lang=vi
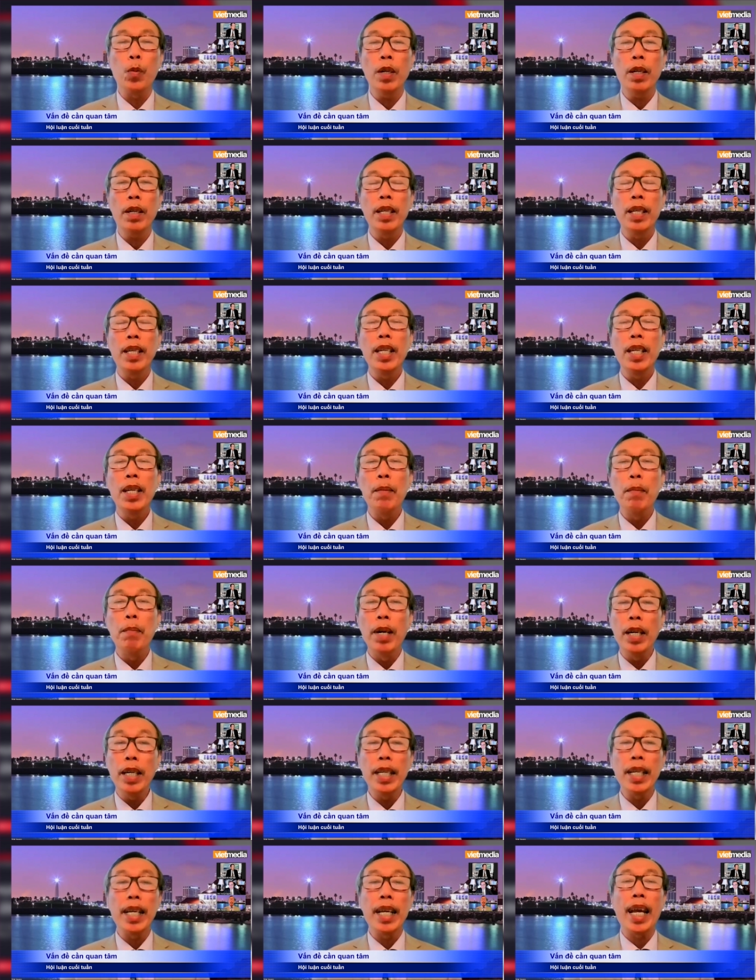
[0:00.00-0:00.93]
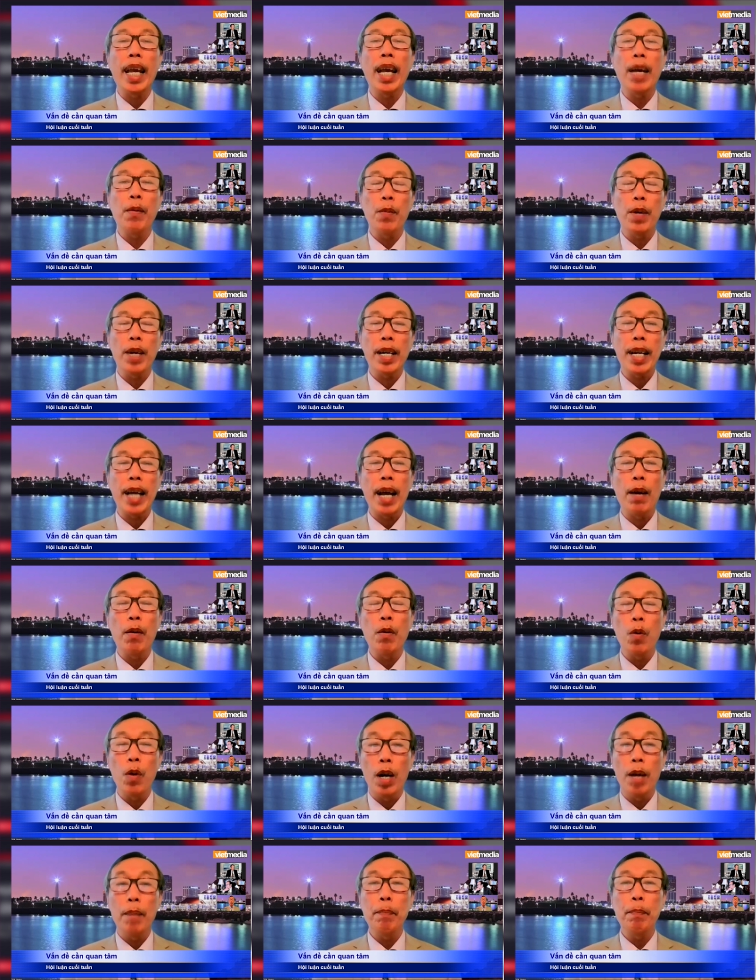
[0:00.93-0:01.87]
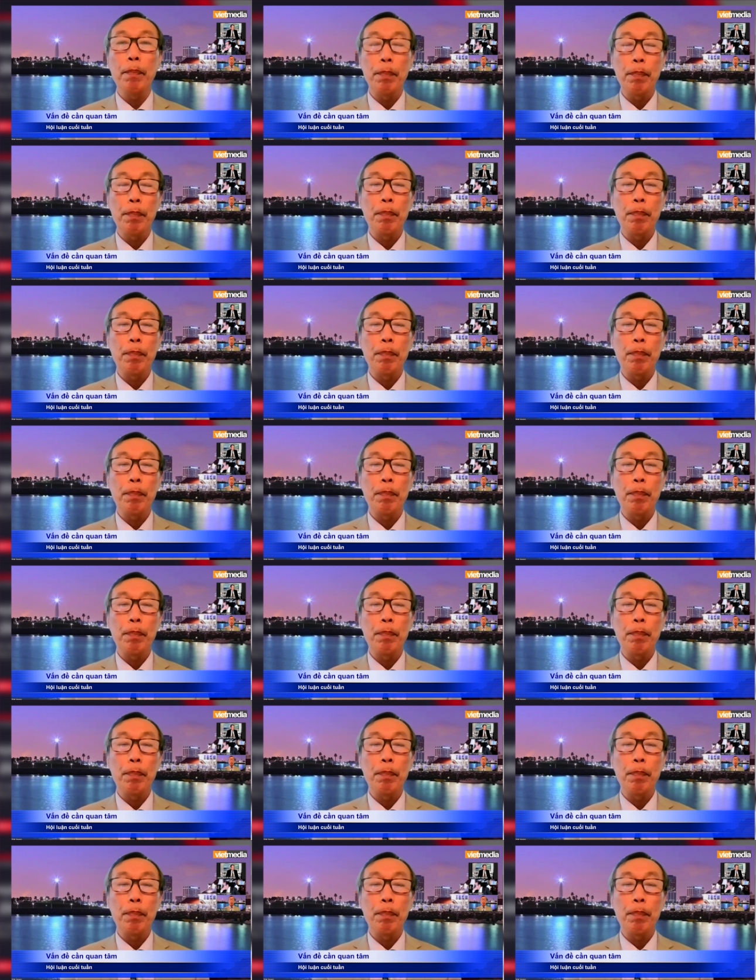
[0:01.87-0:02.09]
Quốc mới đi ngang qua đảo Guam